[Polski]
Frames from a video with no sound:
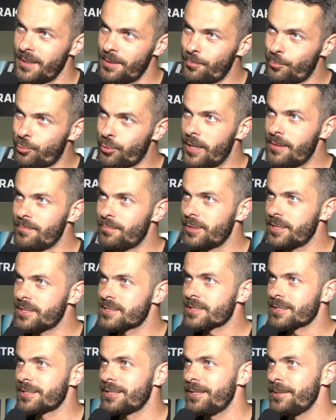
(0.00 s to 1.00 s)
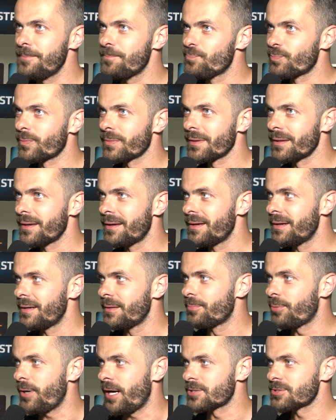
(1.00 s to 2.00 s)
byłem bliski
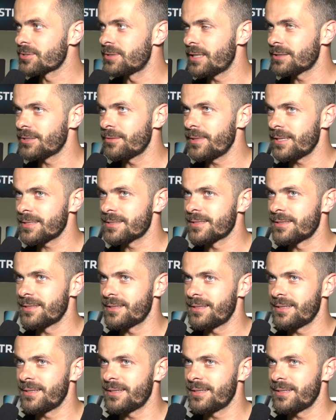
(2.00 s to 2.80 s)
płaczu, natomiast e,